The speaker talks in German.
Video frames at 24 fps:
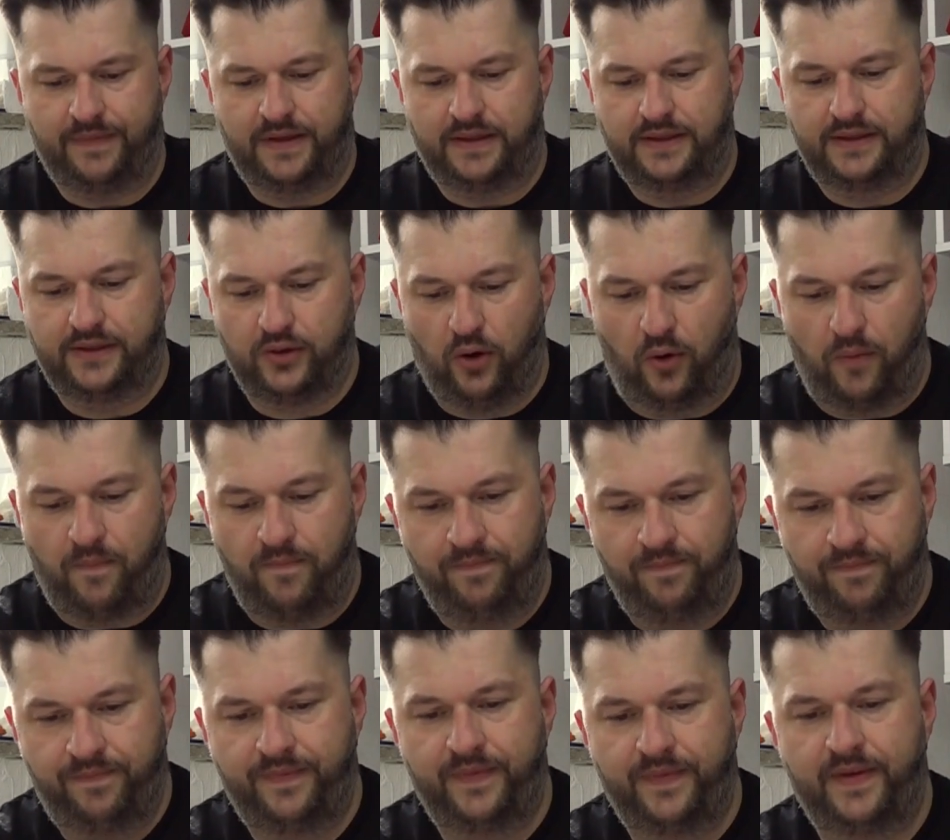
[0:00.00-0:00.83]
So,
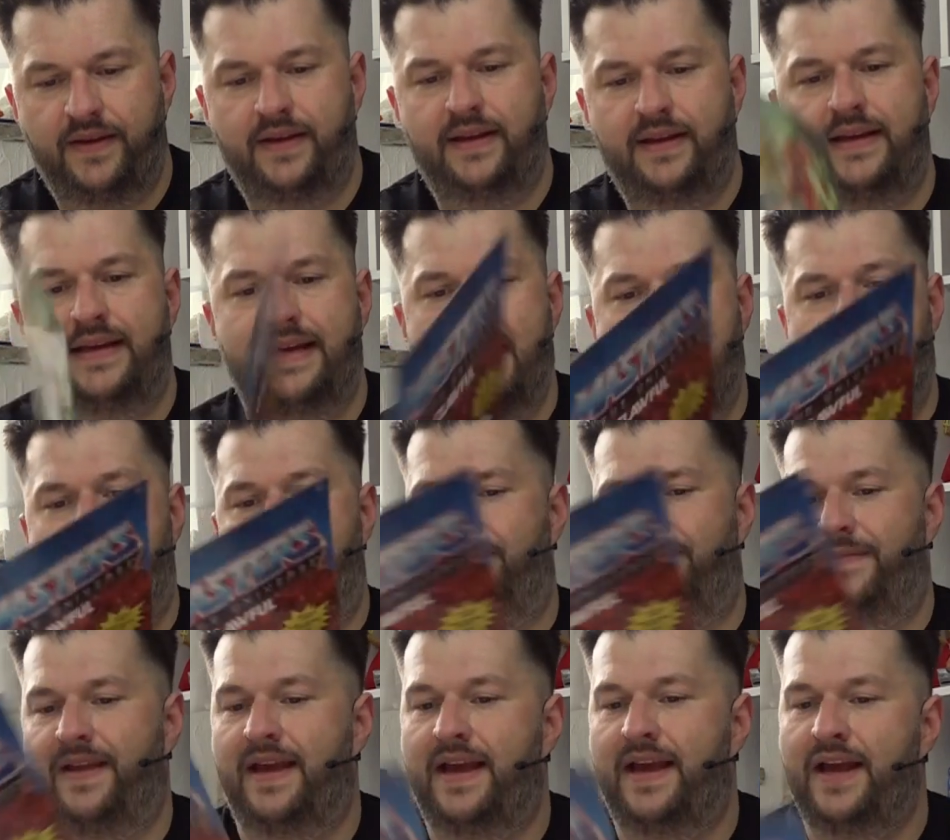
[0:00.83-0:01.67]
ja,
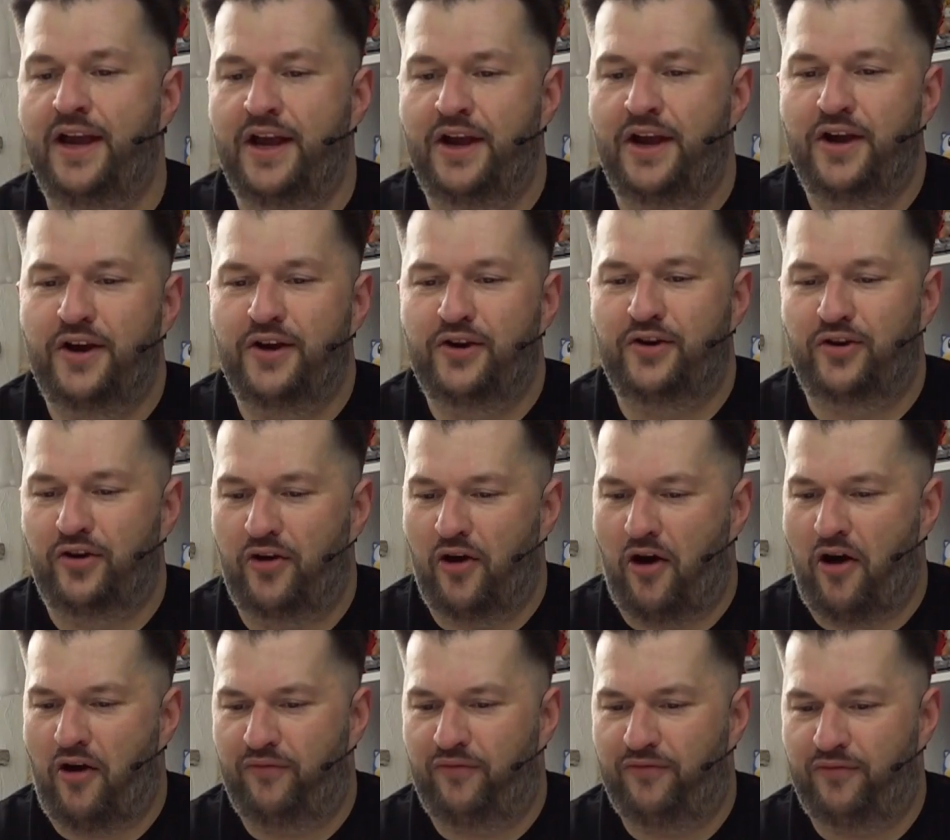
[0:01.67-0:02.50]

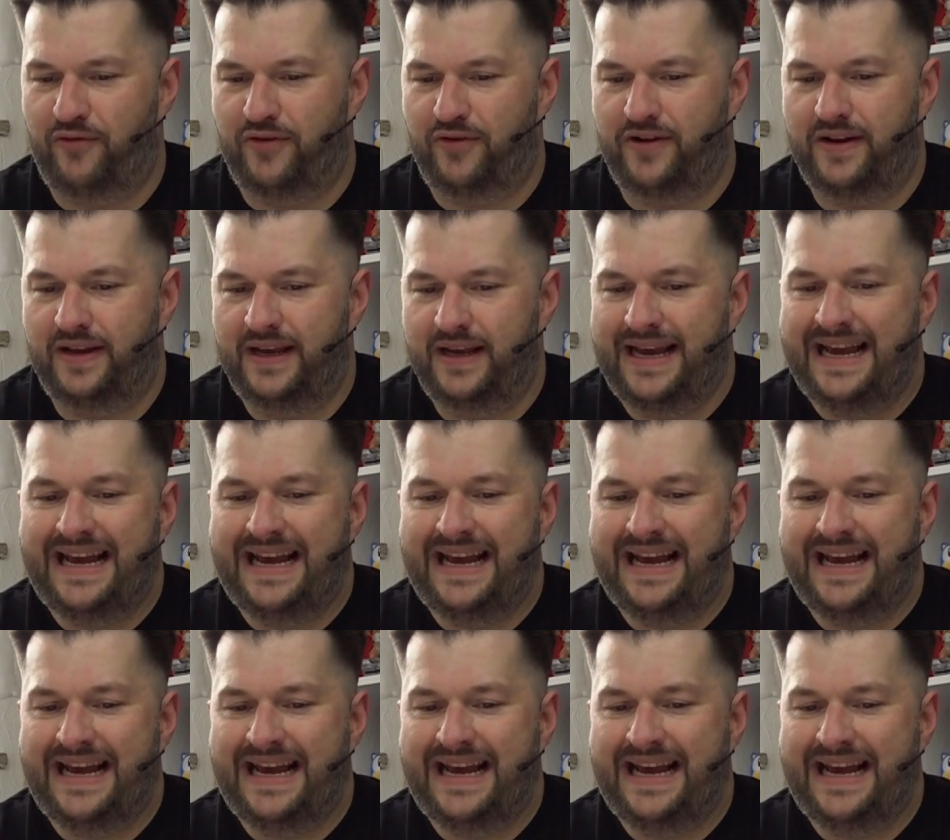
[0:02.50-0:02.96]
Clawful.